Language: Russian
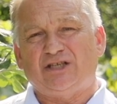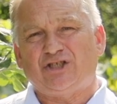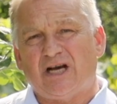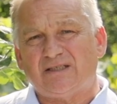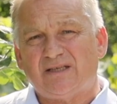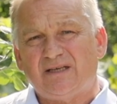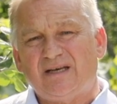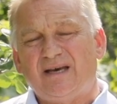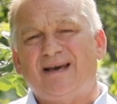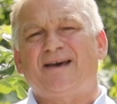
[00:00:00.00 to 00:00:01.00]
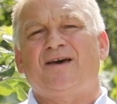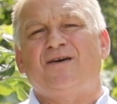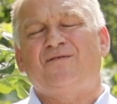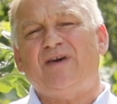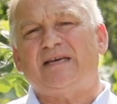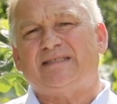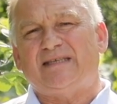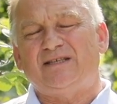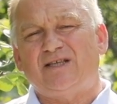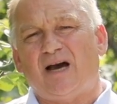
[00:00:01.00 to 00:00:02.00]
сейчас – весь
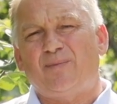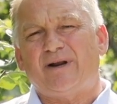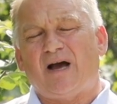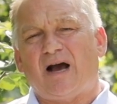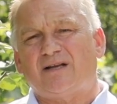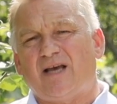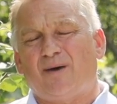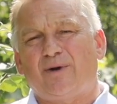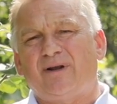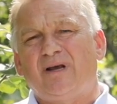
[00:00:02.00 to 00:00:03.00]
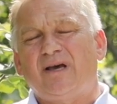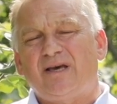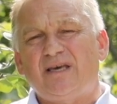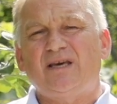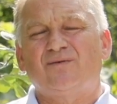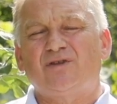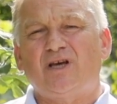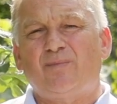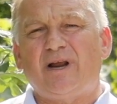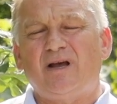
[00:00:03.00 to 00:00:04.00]
сентябрь, октябрь и в
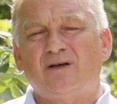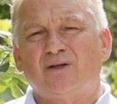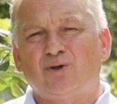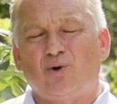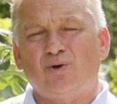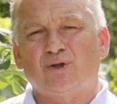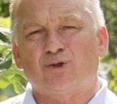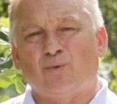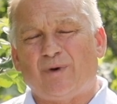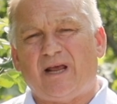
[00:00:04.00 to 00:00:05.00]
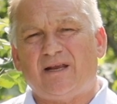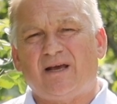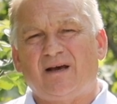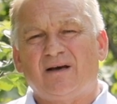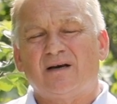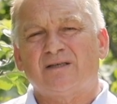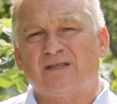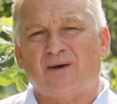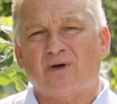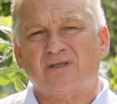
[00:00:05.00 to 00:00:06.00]
ноябре до наступления
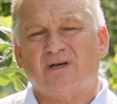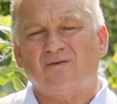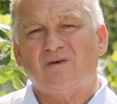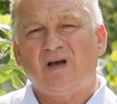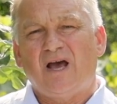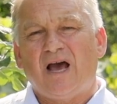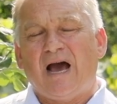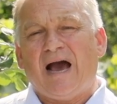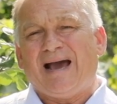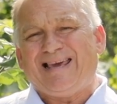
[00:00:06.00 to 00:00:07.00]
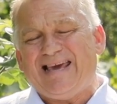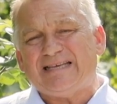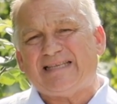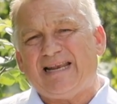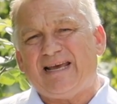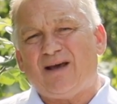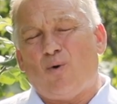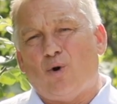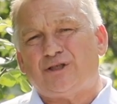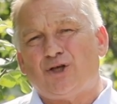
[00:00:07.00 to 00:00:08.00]
заморозков. Если
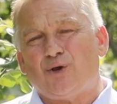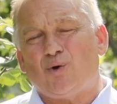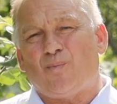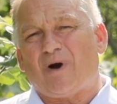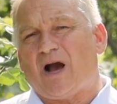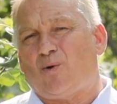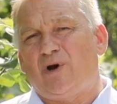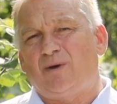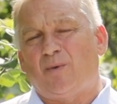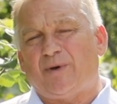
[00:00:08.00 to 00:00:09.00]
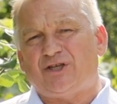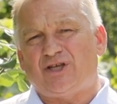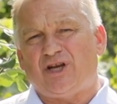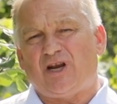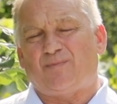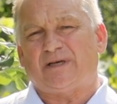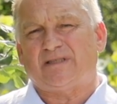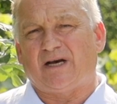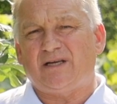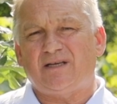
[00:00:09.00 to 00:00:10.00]
осенью по какой-либо причине не
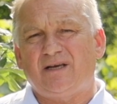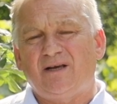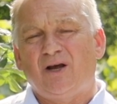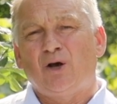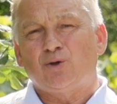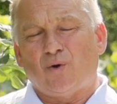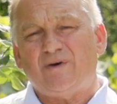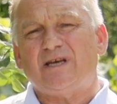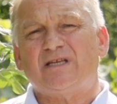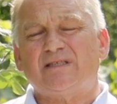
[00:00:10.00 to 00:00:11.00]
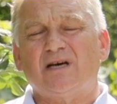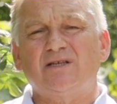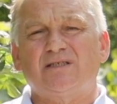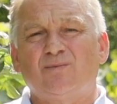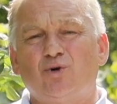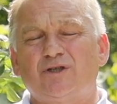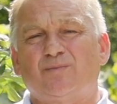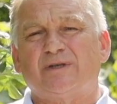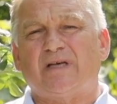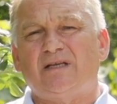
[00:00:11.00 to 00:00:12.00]
посадите, то вы эти саженцы
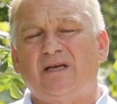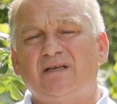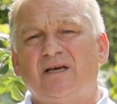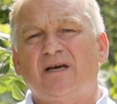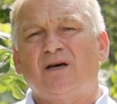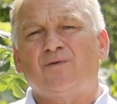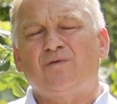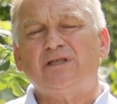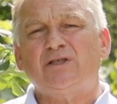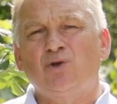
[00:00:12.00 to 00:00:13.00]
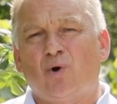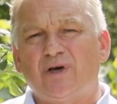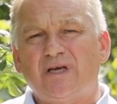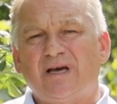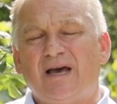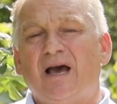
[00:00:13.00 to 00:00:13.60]
можете посадить весной.